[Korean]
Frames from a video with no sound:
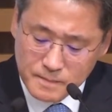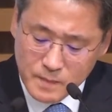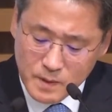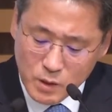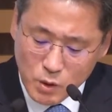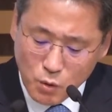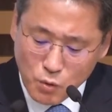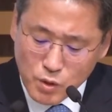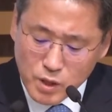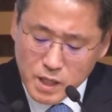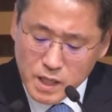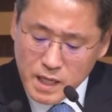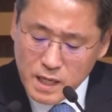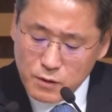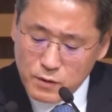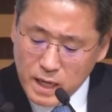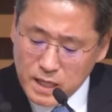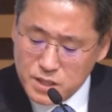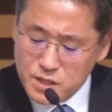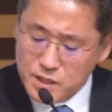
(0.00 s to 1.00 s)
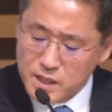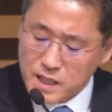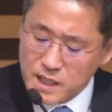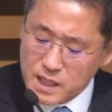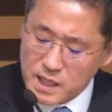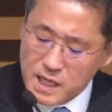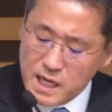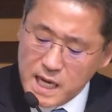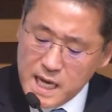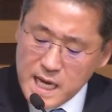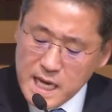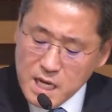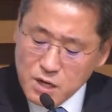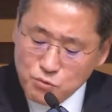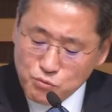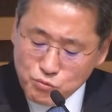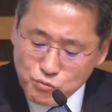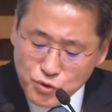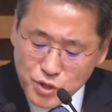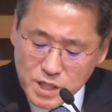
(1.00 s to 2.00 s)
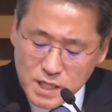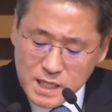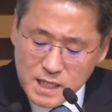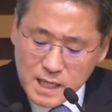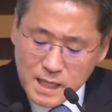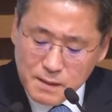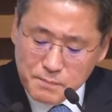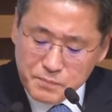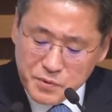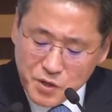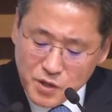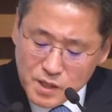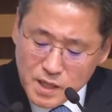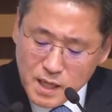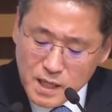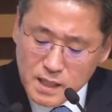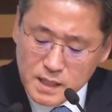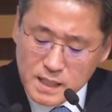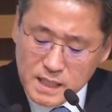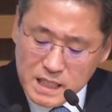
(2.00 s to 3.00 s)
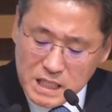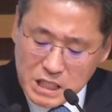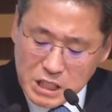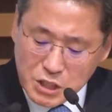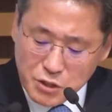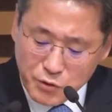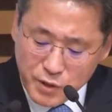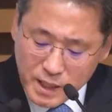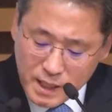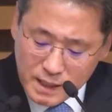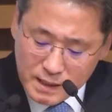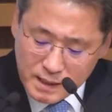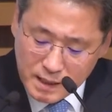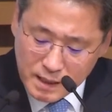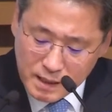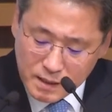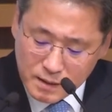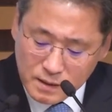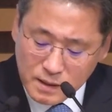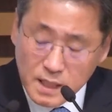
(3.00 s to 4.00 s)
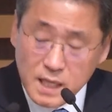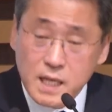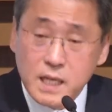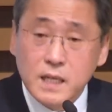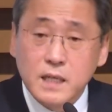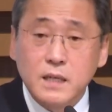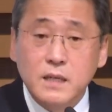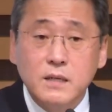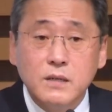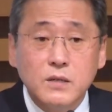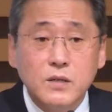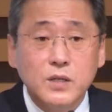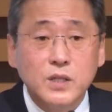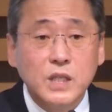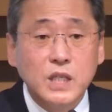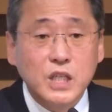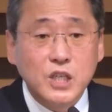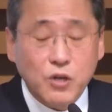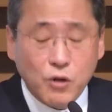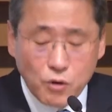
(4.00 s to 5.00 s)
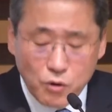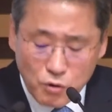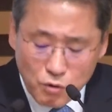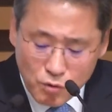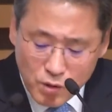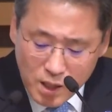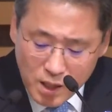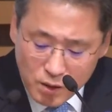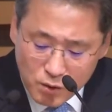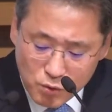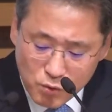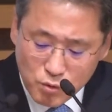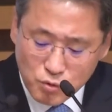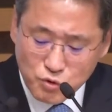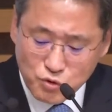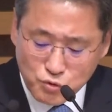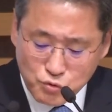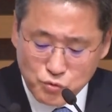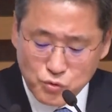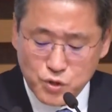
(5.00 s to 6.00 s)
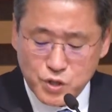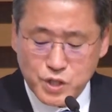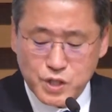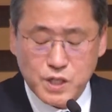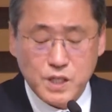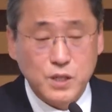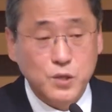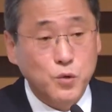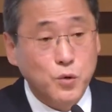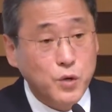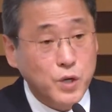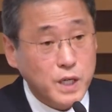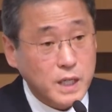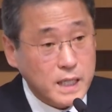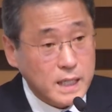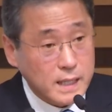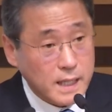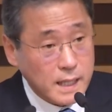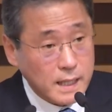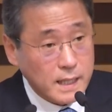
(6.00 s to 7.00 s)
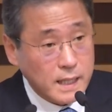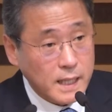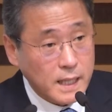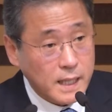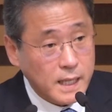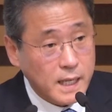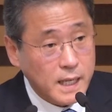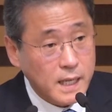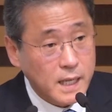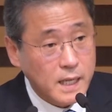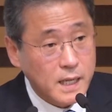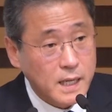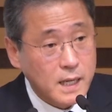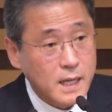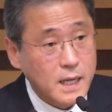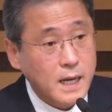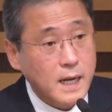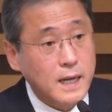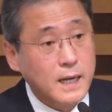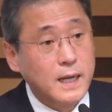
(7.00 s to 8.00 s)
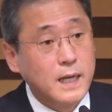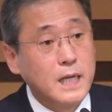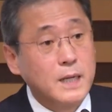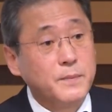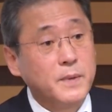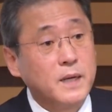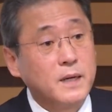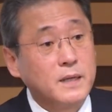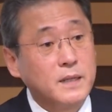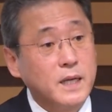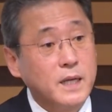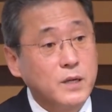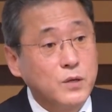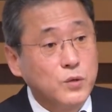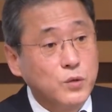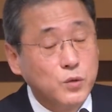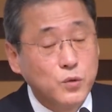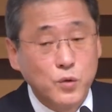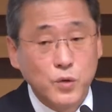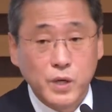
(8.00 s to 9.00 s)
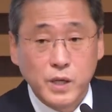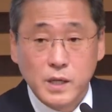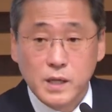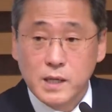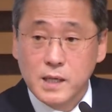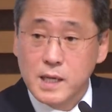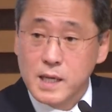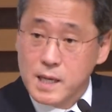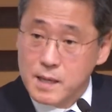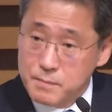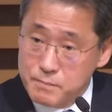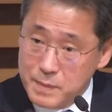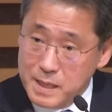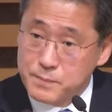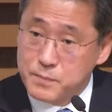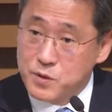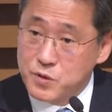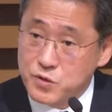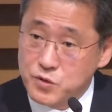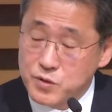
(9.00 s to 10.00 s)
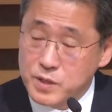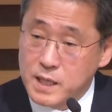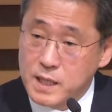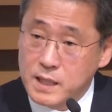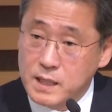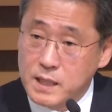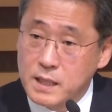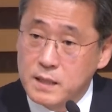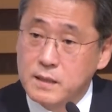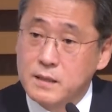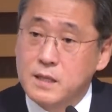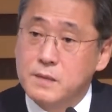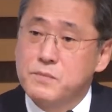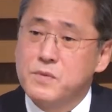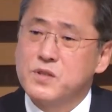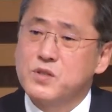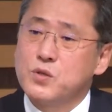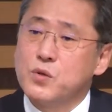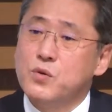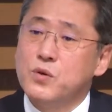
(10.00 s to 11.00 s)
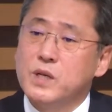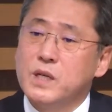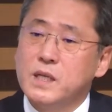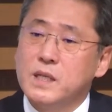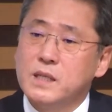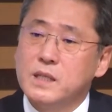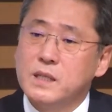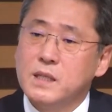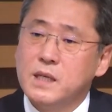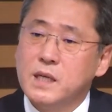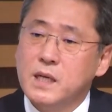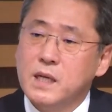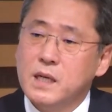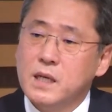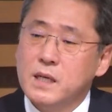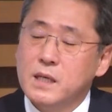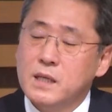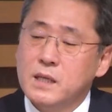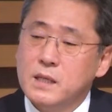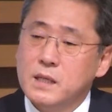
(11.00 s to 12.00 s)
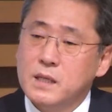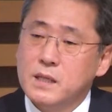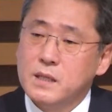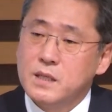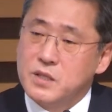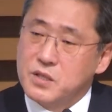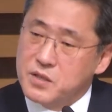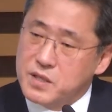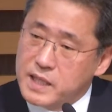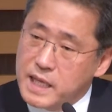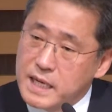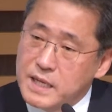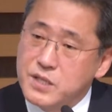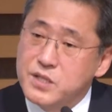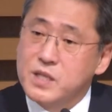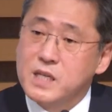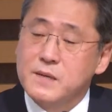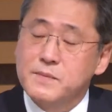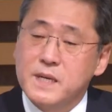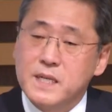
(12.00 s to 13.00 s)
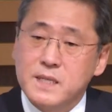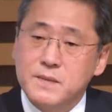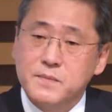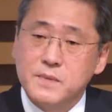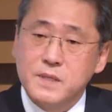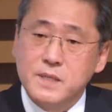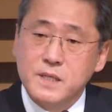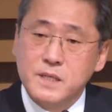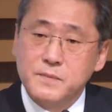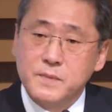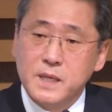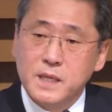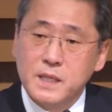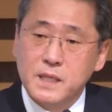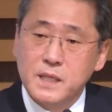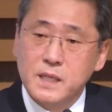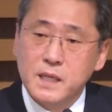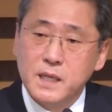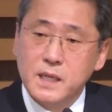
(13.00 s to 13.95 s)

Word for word: 통일의 과정이 우리가 변하는 기회가 되는 그런 결과로 주어지는 통일이 될 때에 하나님의 은혜로운 통일을 맛볼 수가 있다. 그러면서 통일은 저는 냉정히 말씀드리지만